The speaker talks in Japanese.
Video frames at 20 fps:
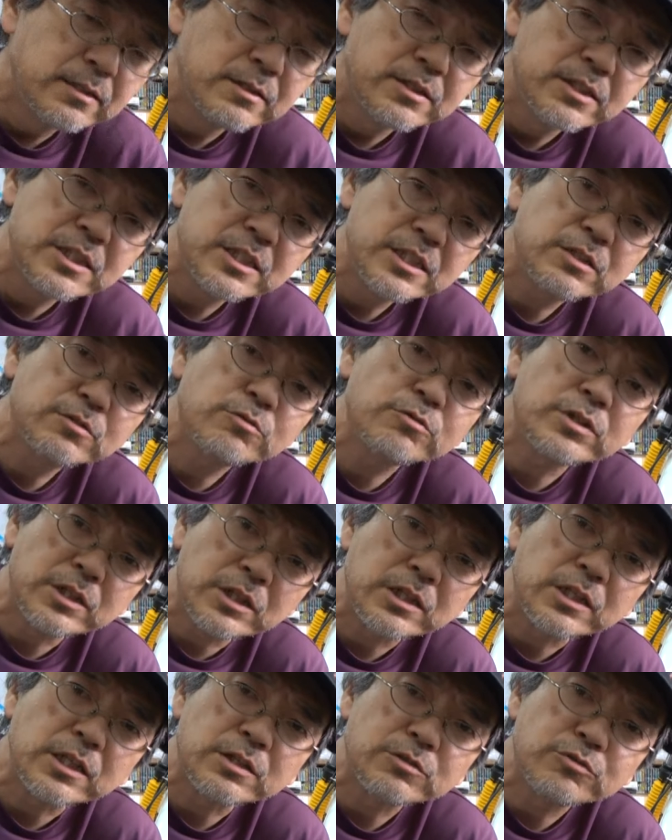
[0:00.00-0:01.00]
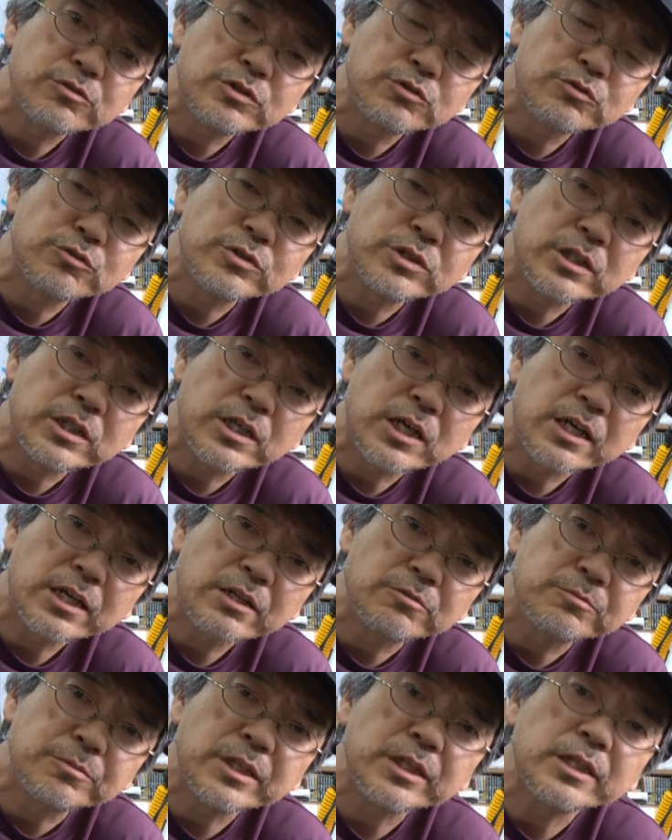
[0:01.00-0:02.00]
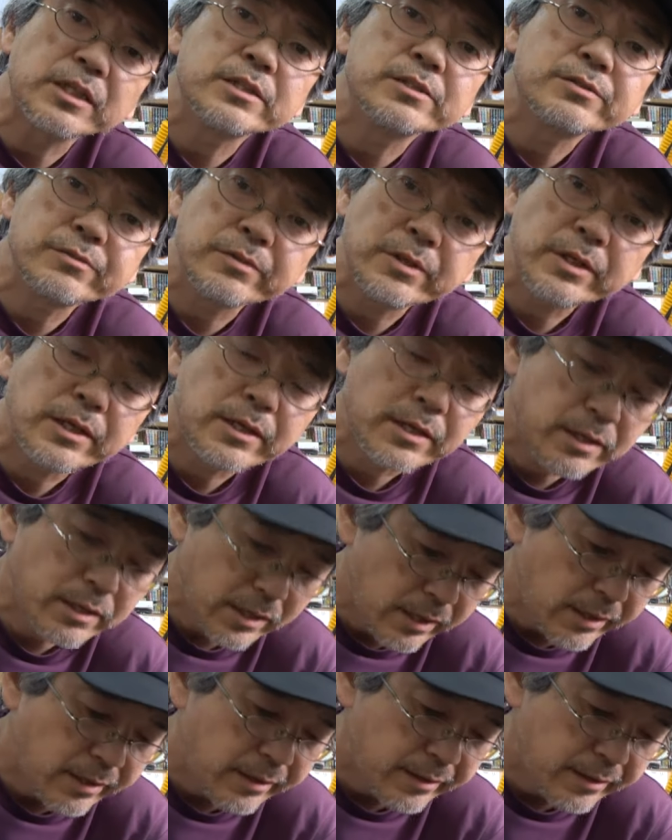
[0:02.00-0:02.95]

新車の時にガソリンちょっと入れてかけるみたいなんですよね。はい、